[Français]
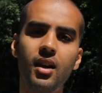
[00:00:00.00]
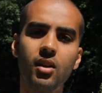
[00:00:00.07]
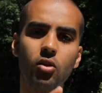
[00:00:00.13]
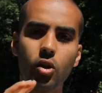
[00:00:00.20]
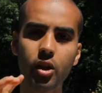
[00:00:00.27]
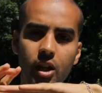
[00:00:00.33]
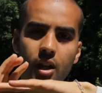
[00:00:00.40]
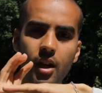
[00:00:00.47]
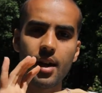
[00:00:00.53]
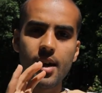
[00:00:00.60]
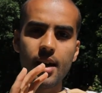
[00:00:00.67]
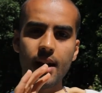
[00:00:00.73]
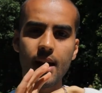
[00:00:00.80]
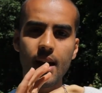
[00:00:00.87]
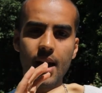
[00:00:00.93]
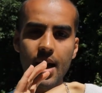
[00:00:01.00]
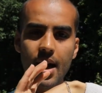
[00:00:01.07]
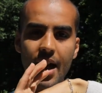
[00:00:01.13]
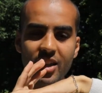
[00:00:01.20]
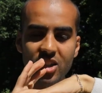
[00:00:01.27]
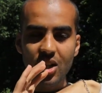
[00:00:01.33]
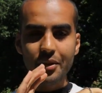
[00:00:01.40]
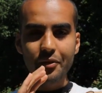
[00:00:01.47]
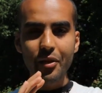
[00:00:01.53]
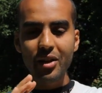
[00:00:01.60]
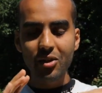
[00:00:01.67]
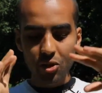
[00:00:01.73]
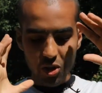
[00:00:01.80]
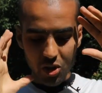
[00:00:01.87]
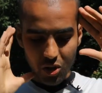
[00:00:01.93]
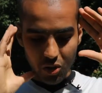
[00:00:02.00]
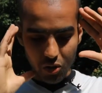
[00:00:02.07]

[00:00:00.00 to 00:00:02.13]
Donc, à chaque fois que je,